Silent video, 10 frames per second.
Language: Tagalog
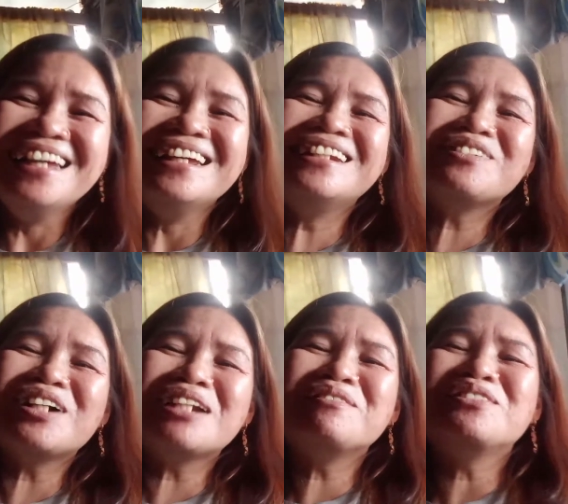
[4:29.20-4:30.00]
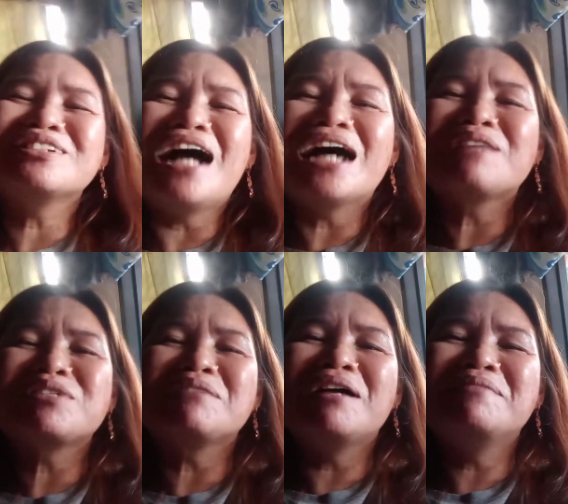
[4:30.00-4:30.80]
Hindi ko alam kung kaharap
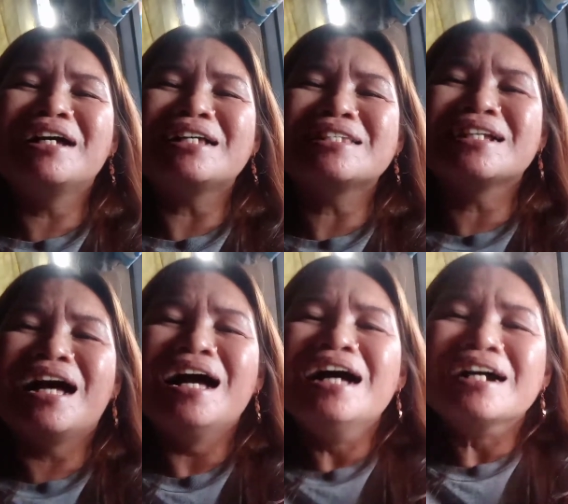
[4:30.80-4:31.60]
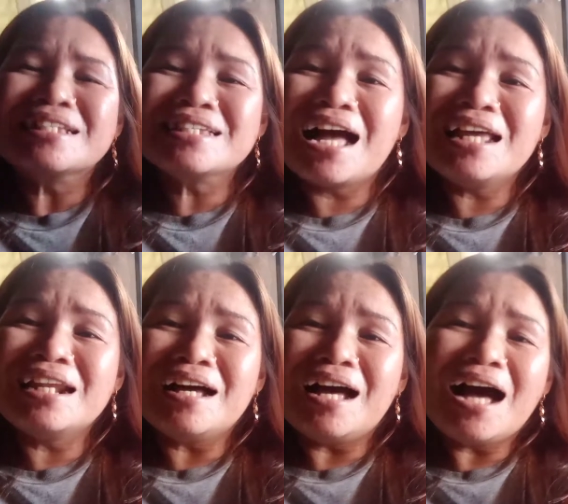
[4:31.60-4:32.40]
siya mamaya kasi nga, kasi nga
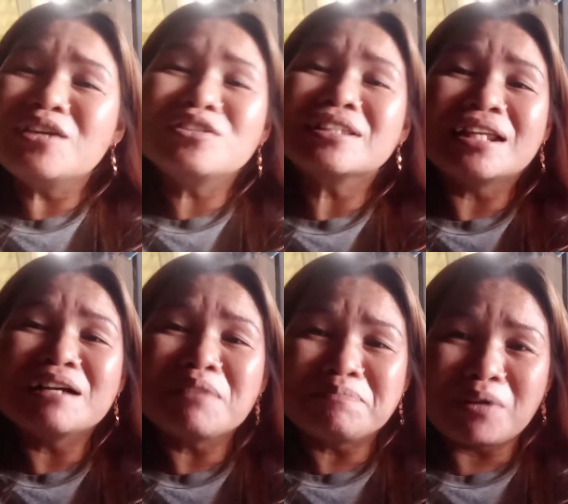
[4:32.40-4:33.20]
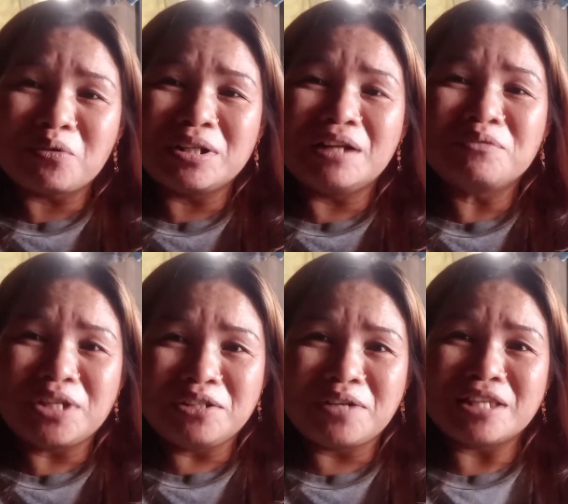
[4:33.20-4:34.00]
ayaw niya talaga magpakuha ng
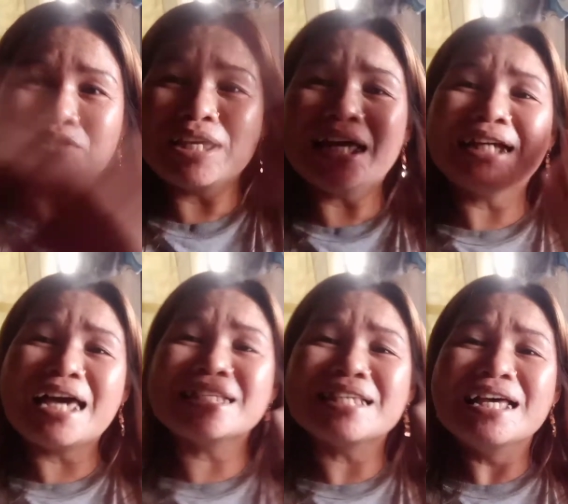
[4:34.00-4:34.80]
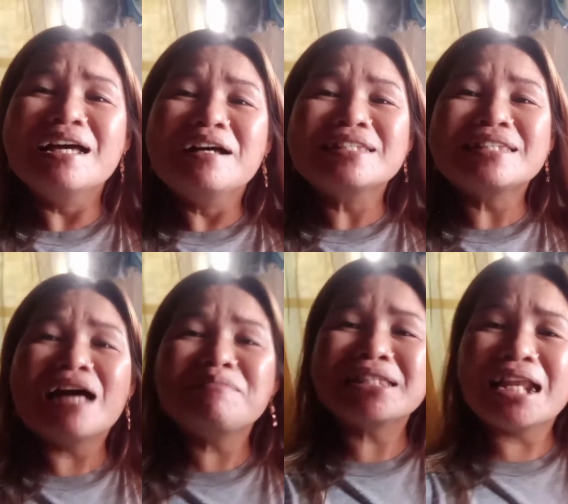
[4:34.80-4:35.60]
video guys. So ayan guys,
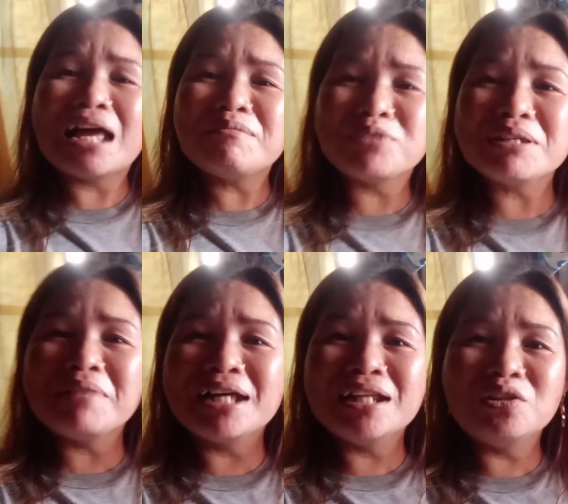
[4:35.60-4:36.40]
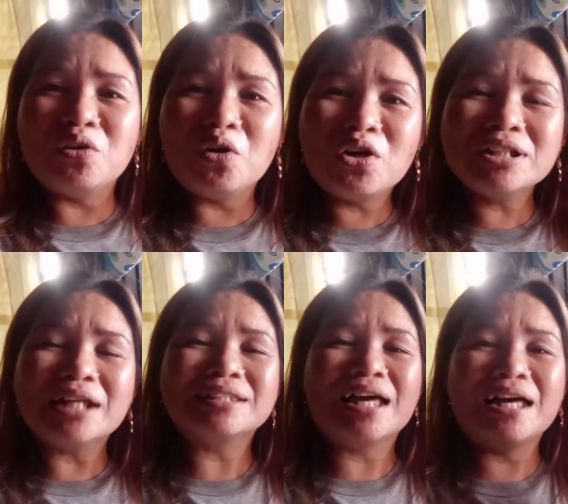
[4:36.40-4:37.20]
salamat salamat po sa mga nanood
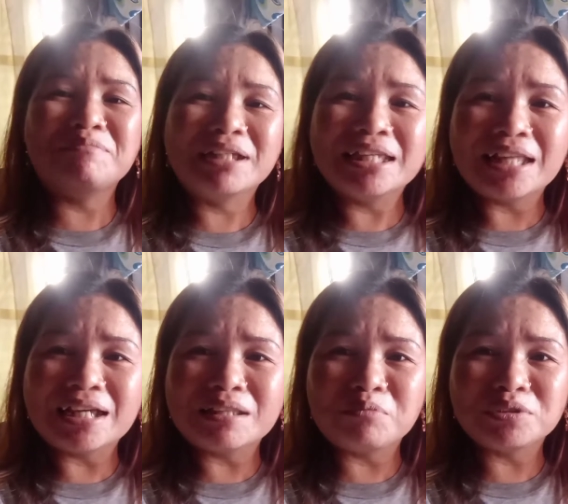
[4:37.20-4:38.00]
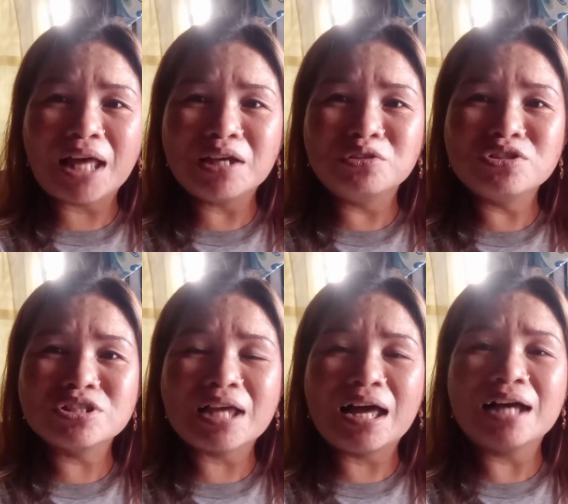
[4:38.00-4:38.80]
at uh, magkita-kita po tayo dun
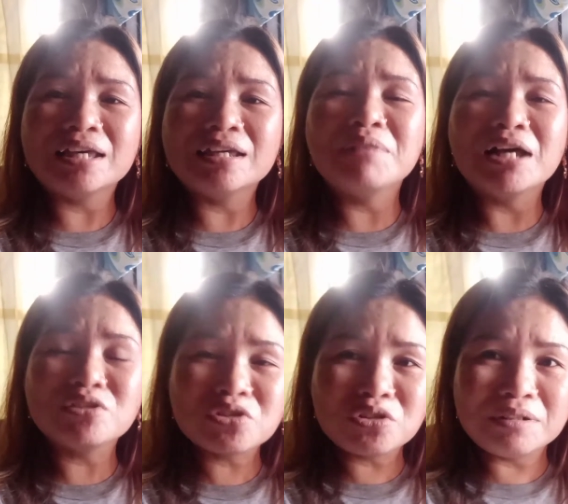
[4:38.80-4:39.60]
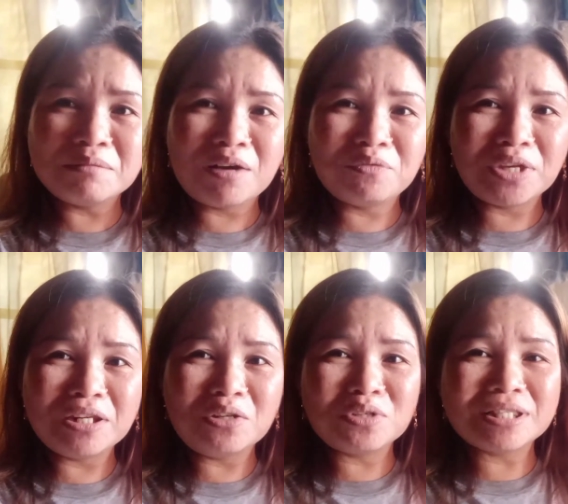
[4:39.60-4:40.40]
sa aking mga susunod na mga
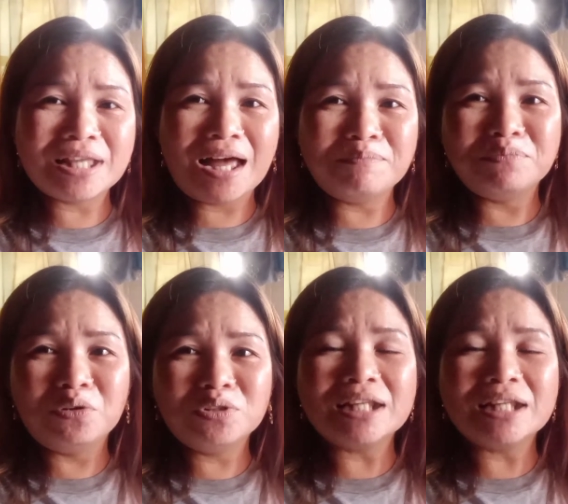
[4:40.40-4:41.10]
videos na i-upload.